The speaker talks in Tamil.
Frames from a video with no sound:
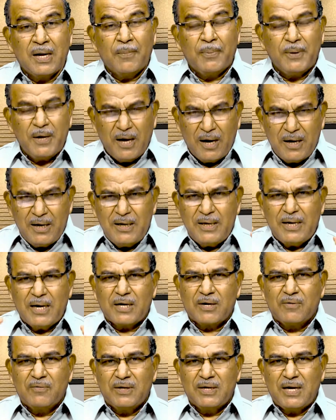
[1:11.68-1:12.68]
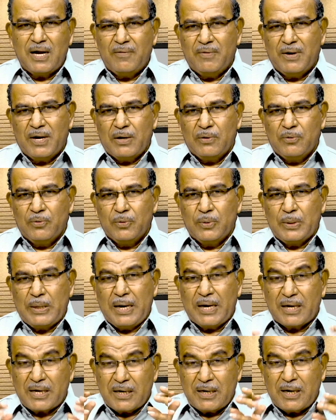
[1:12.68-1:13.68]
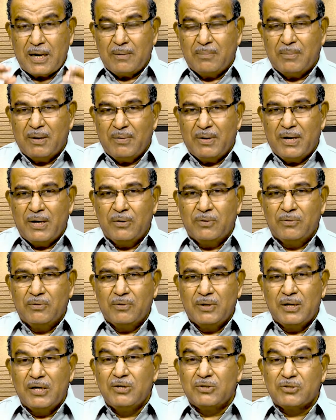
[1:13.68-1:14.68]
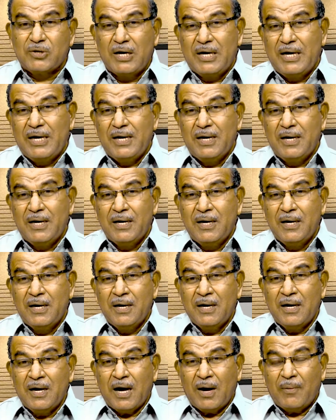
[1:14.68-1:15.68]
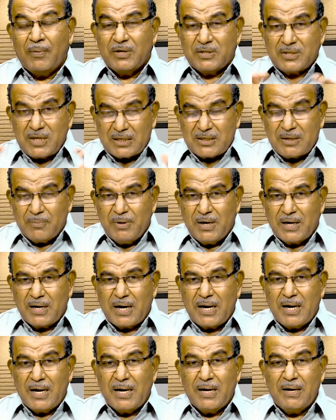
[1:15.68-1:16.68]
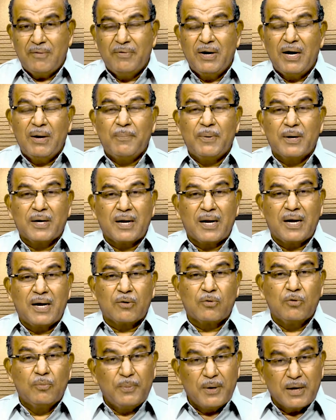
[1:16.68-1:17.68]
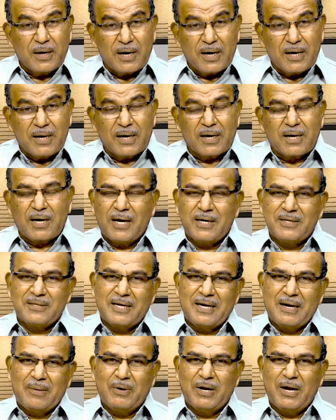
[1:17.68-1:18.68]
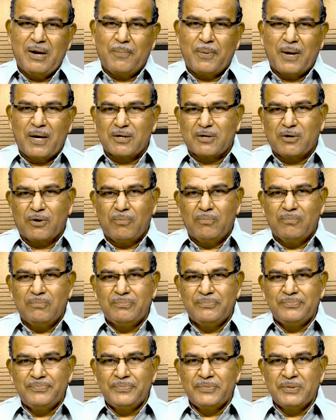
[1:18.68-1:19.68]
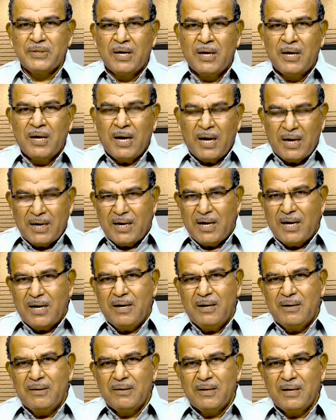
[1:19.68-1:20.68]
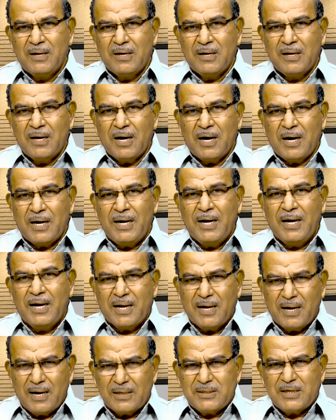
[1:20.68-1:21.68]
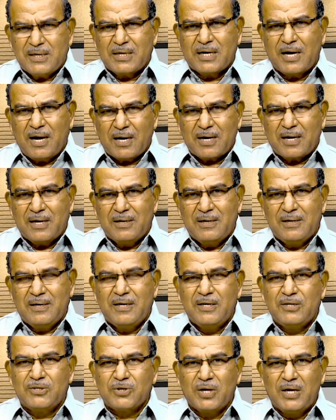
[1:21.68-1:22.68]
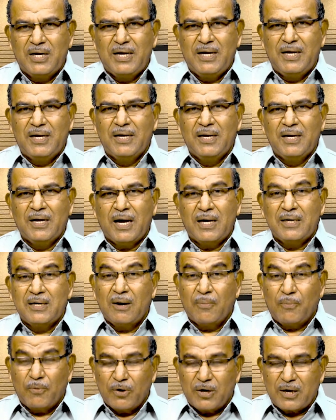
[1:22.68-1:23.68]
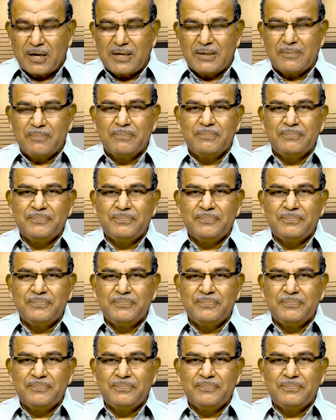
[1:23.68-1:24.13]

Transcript: எப்படியாயிலும் எனக்கு விடுதலை வேணும் எனக்கு நன்மை வேணும் என்று சொல்லி அவன் சத்தமிடுகிற விண்ணப்பிக்கிற கூப்பிடுகிற காரியத்தை நம்ம அதில் பார்க்குறோம் ஆனால் அநேகர் அதட்டினார்கள் என்று சொல்லி அதில் போட்டிருக்கு